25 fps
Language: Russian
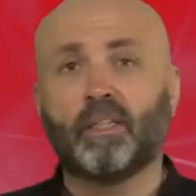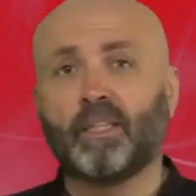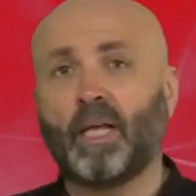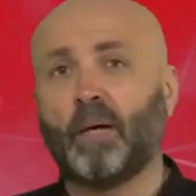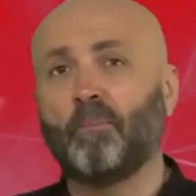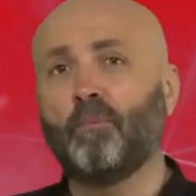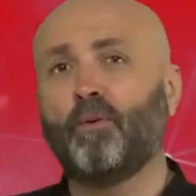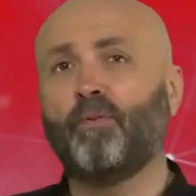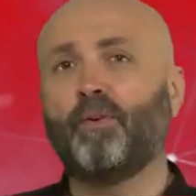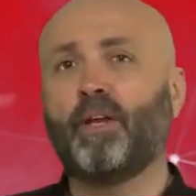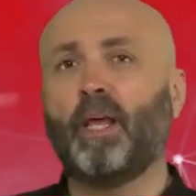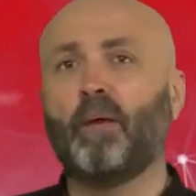К
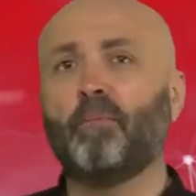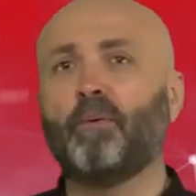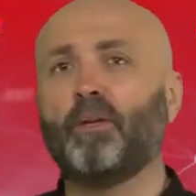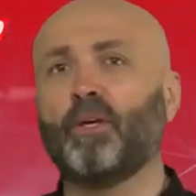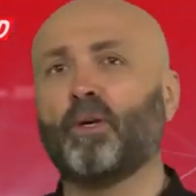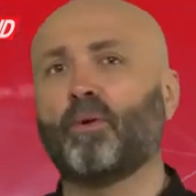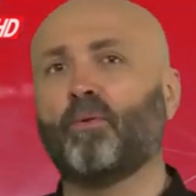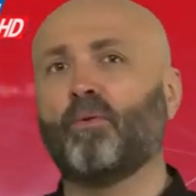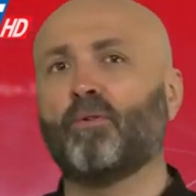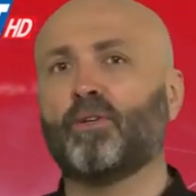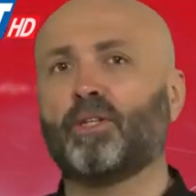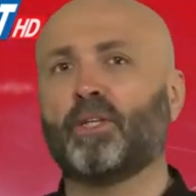тому
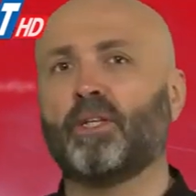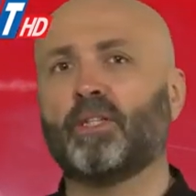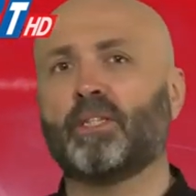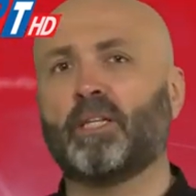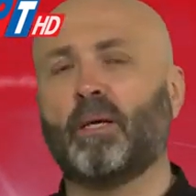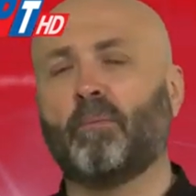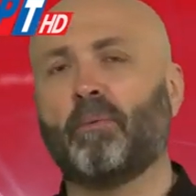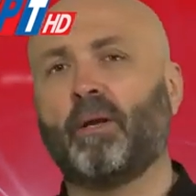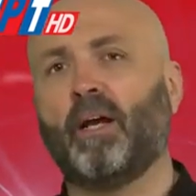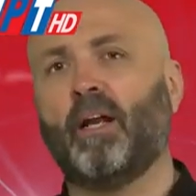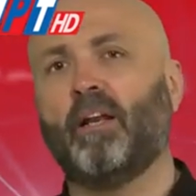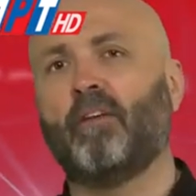времени «Кошки»
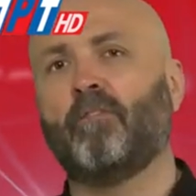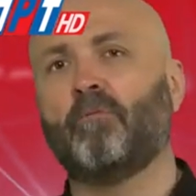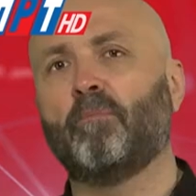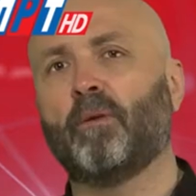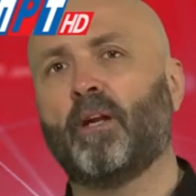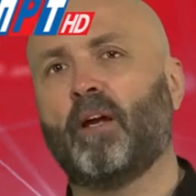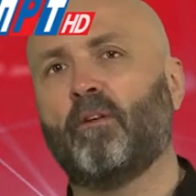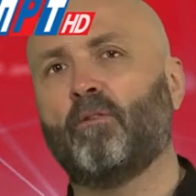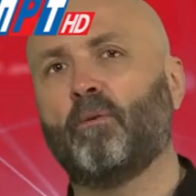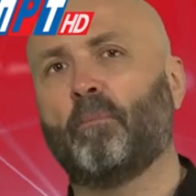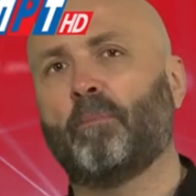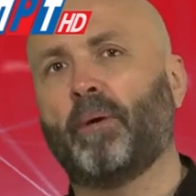собрали в
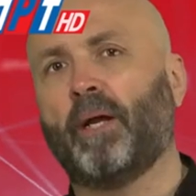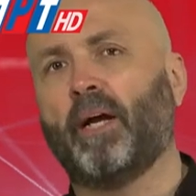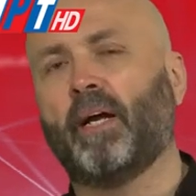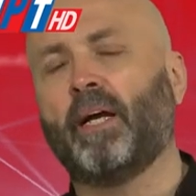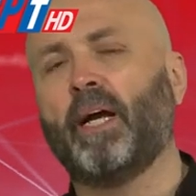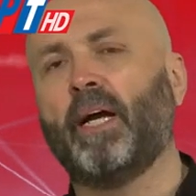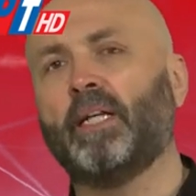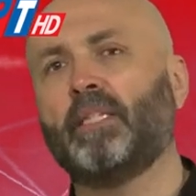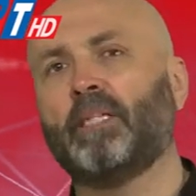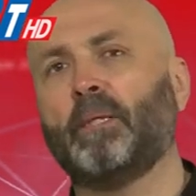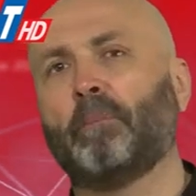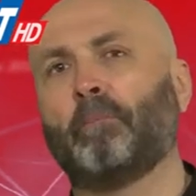мировом
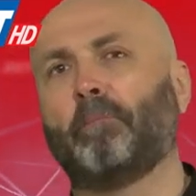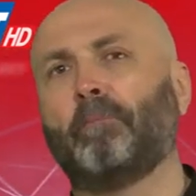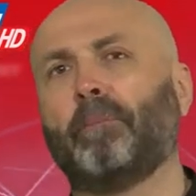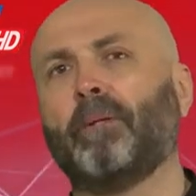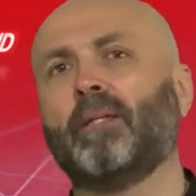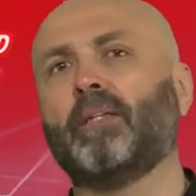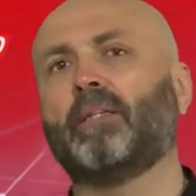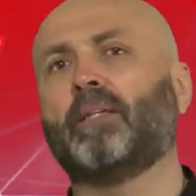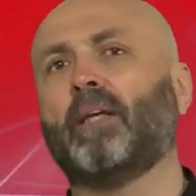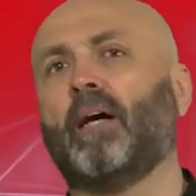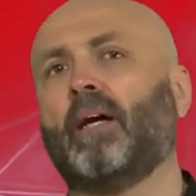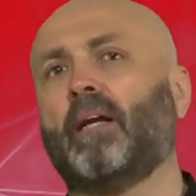прокате
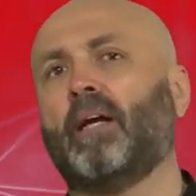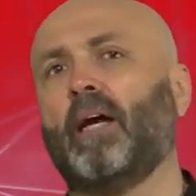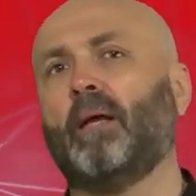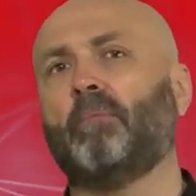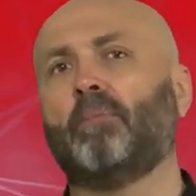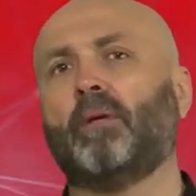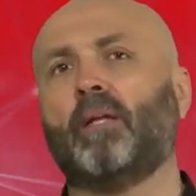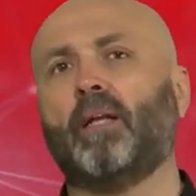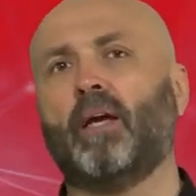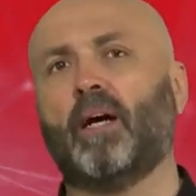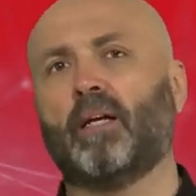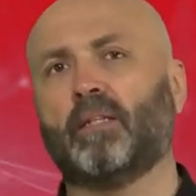полтора
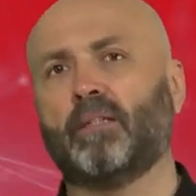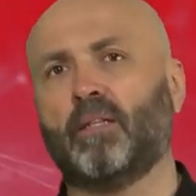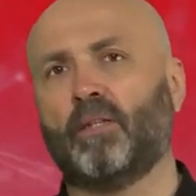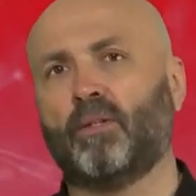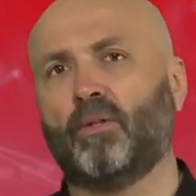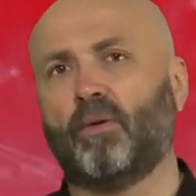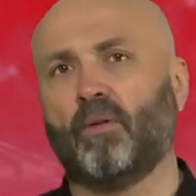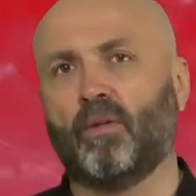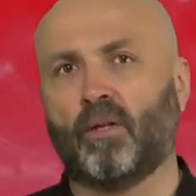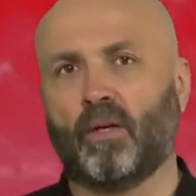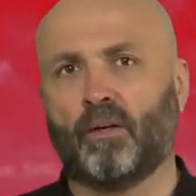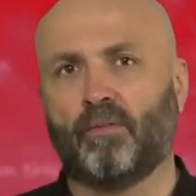миллиарда
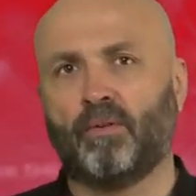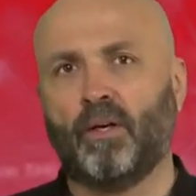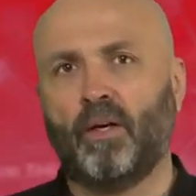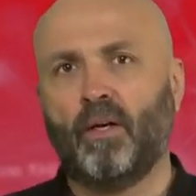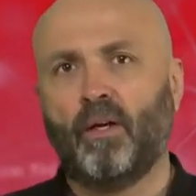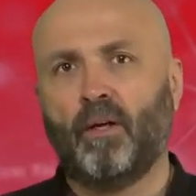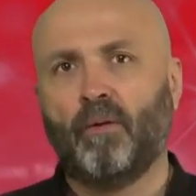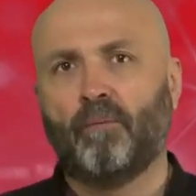долларов.